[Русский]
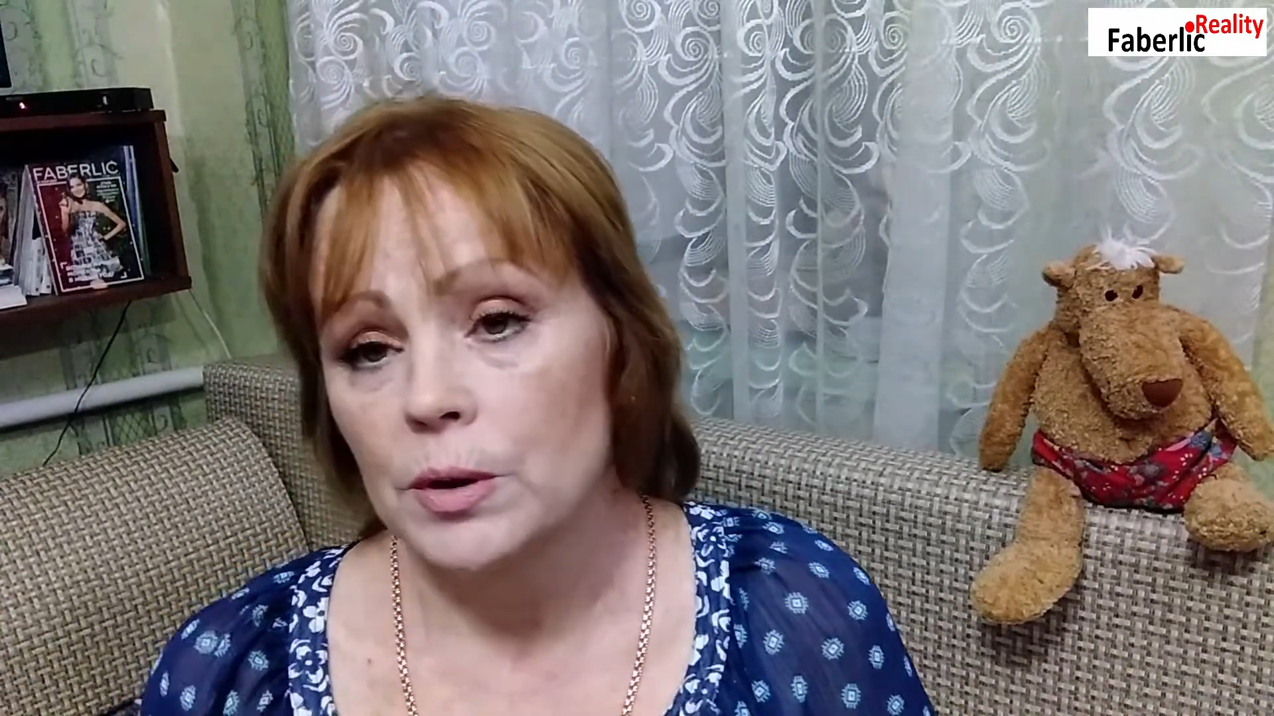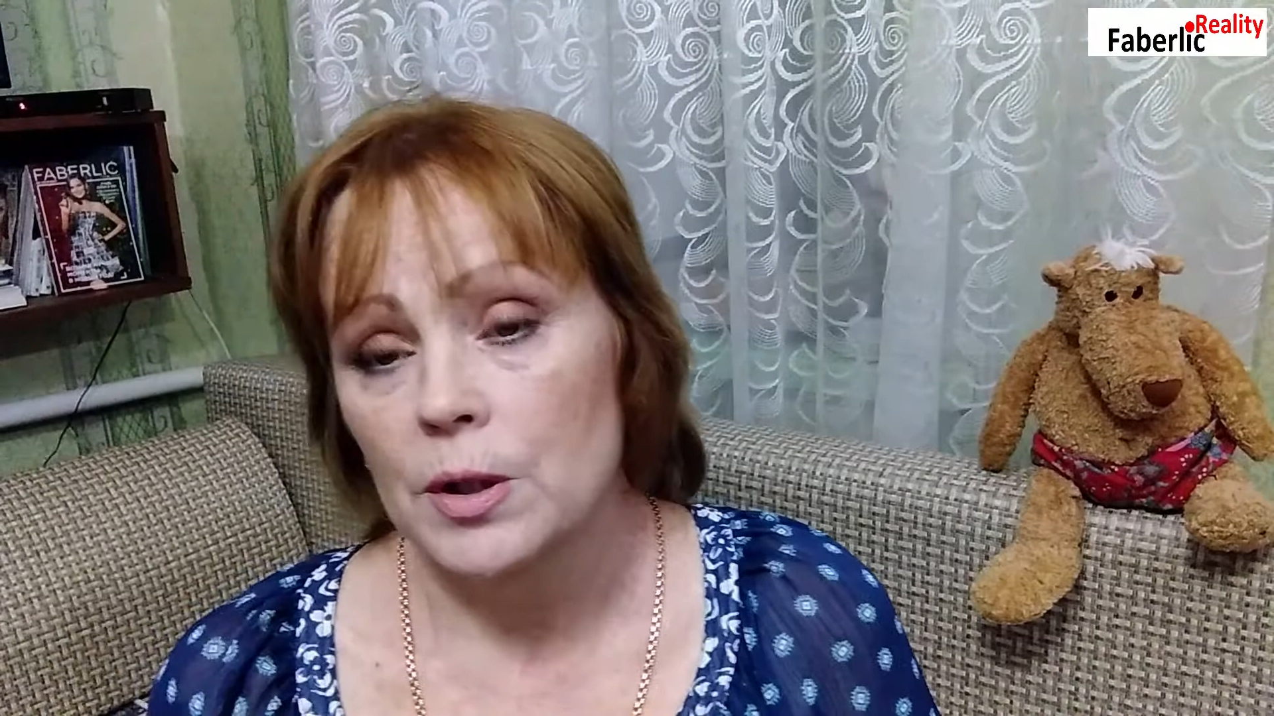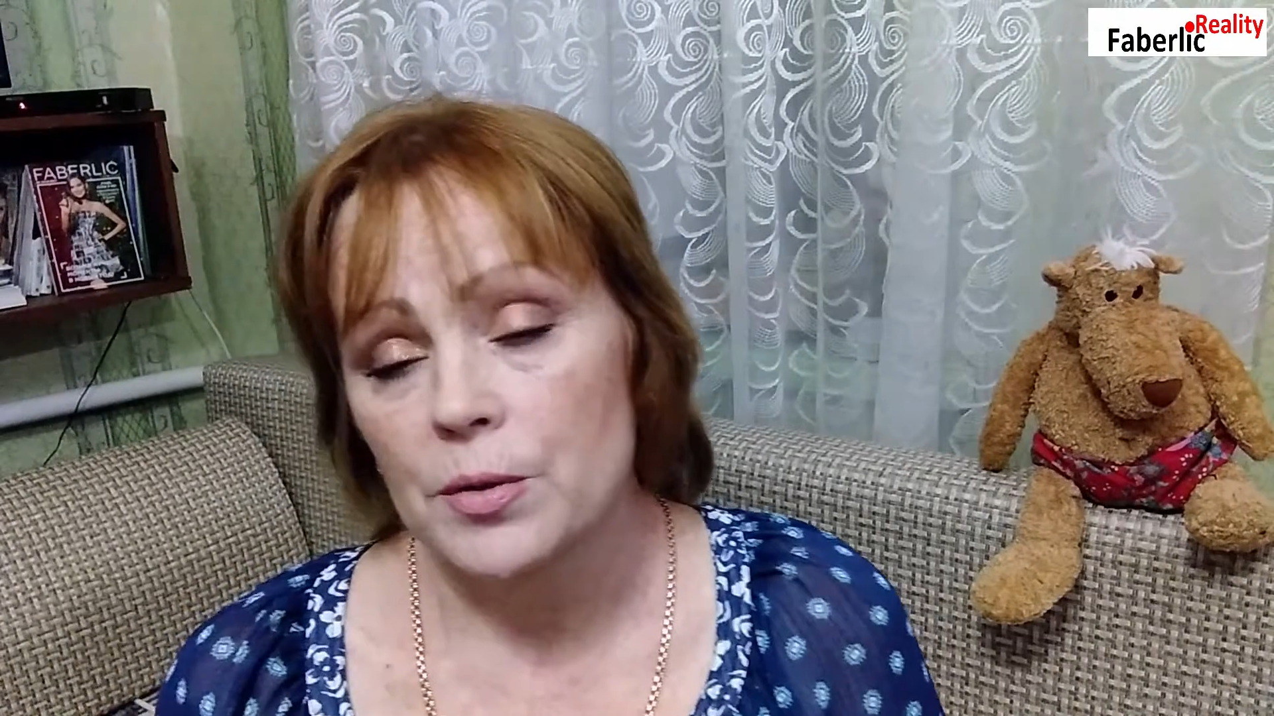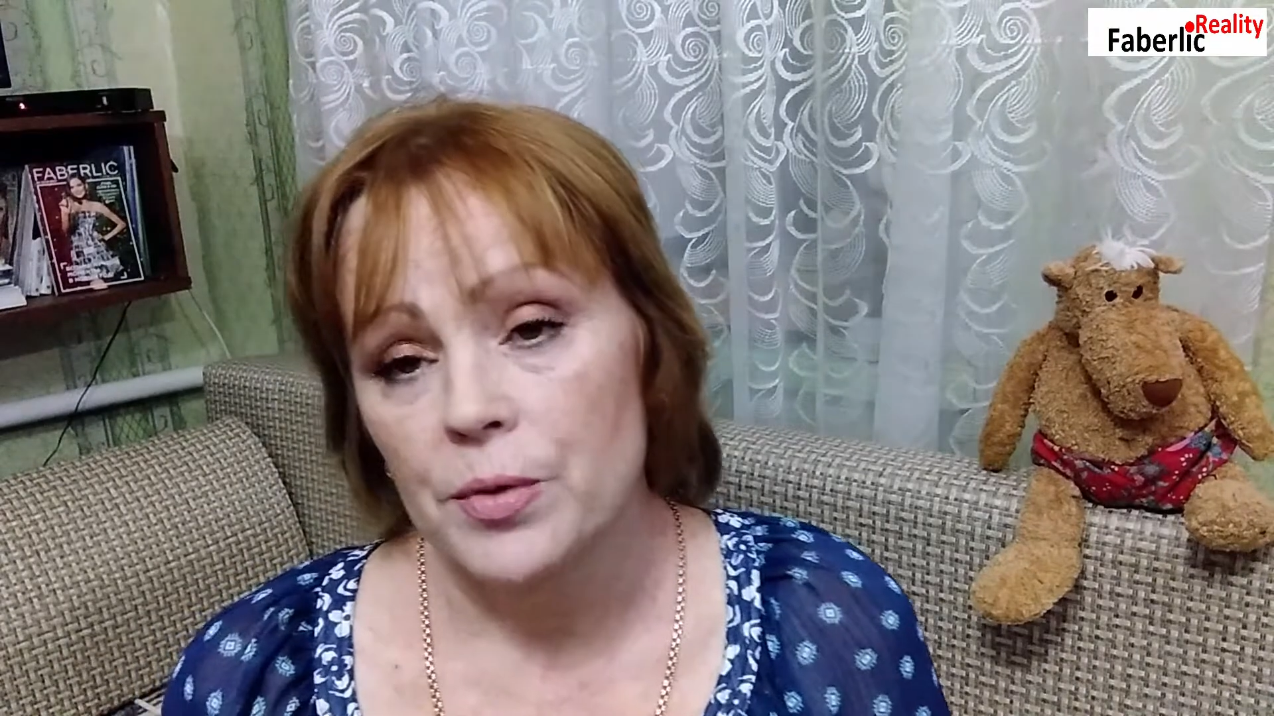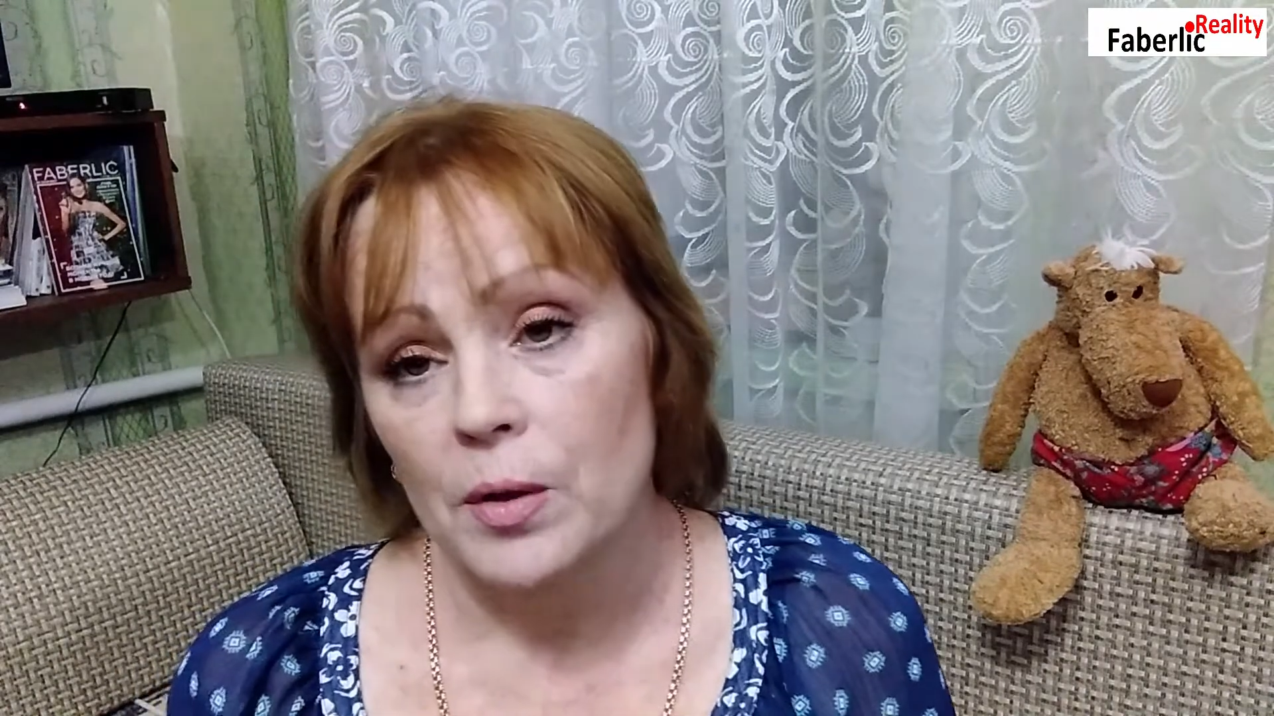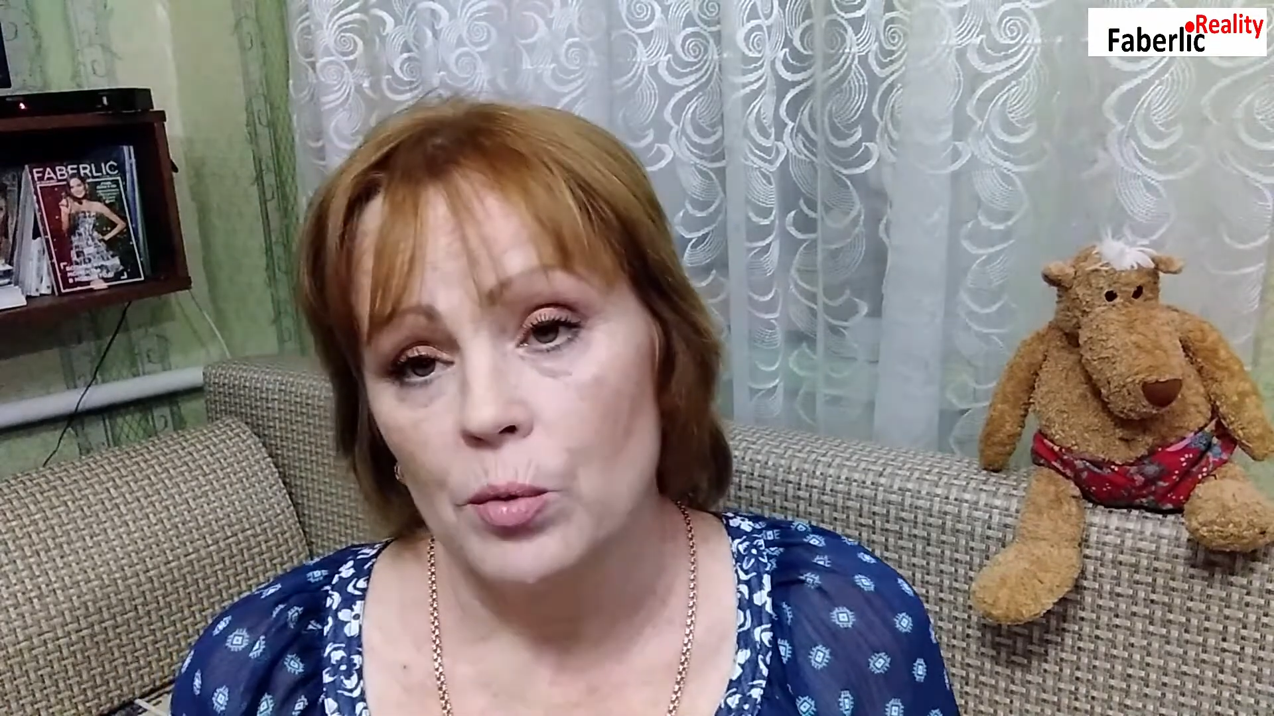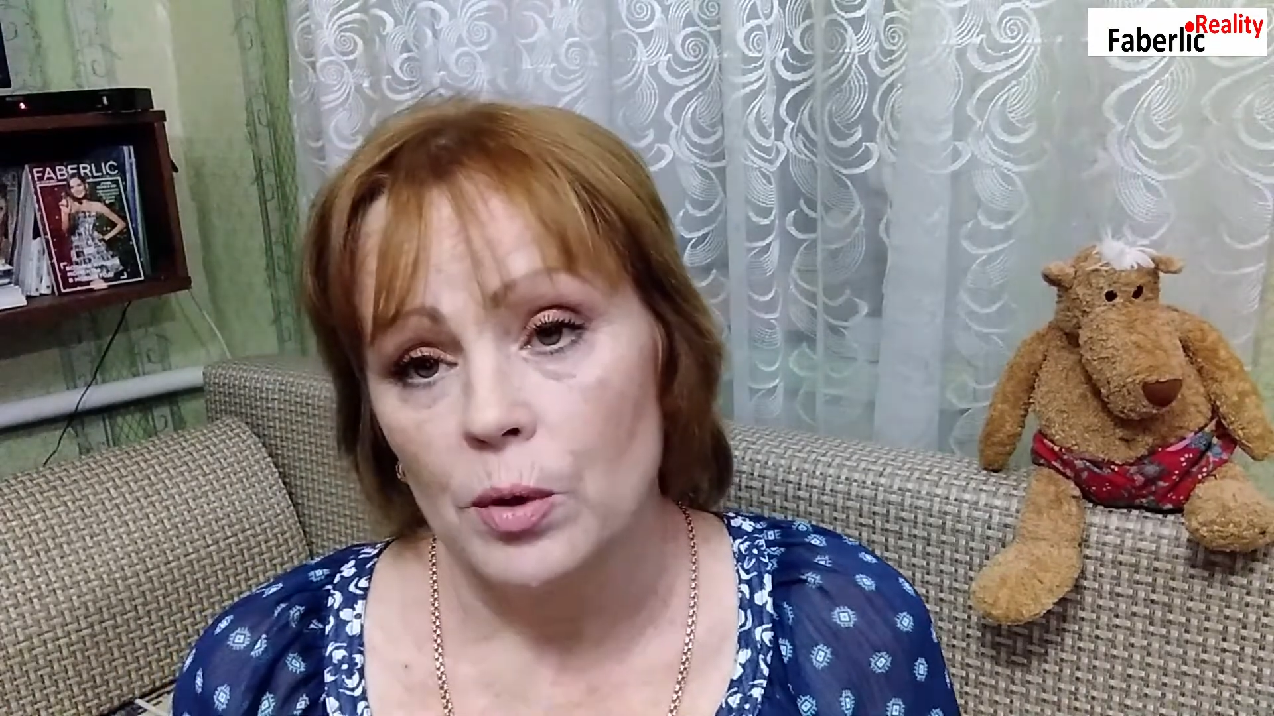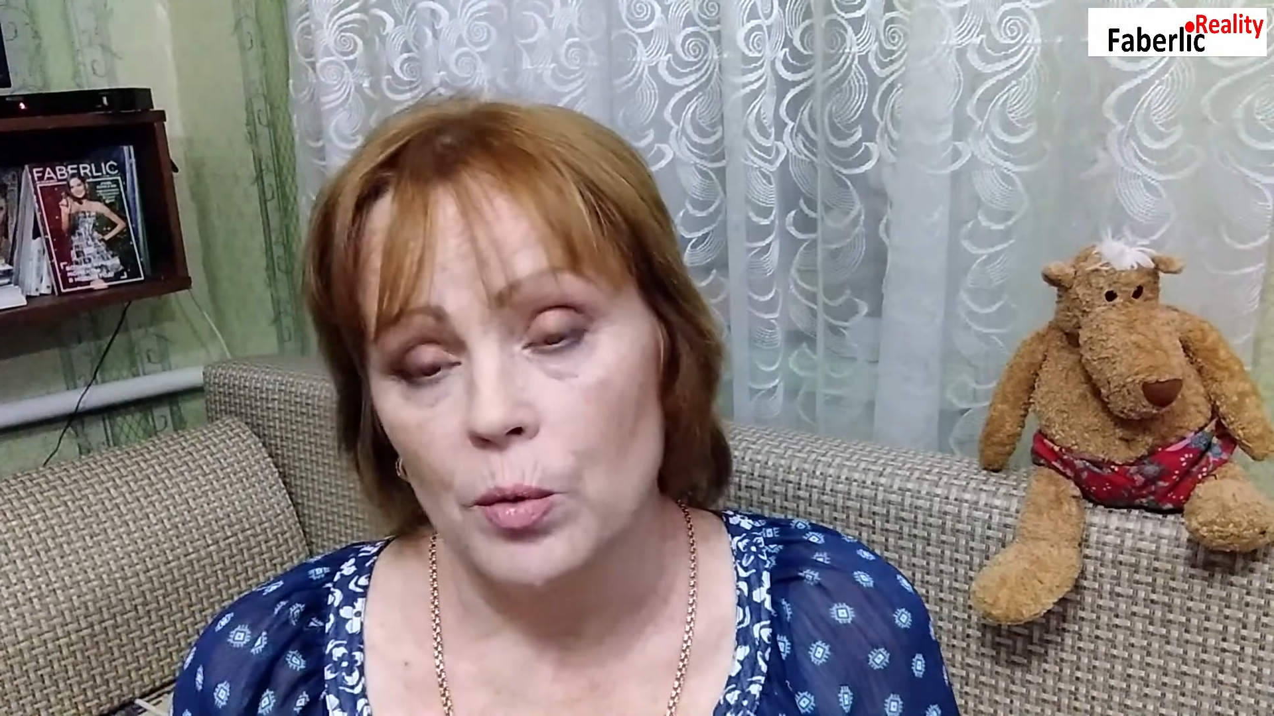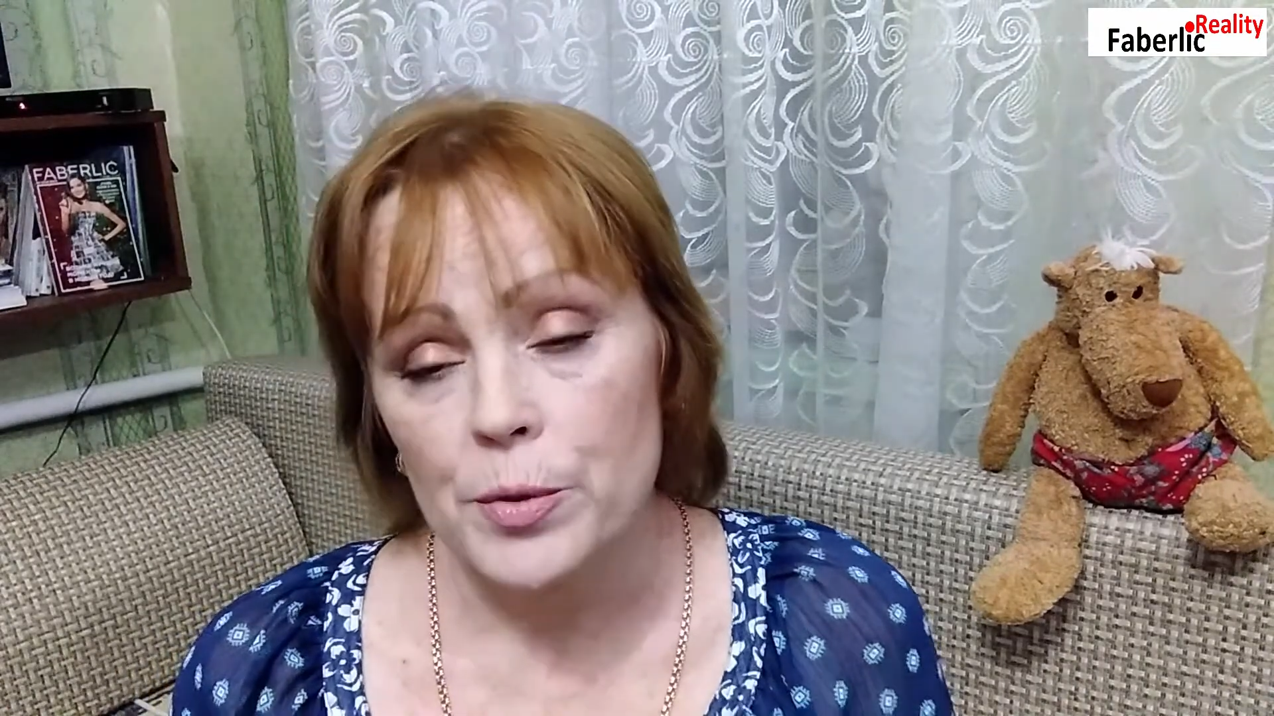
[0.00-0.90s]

на цифровой.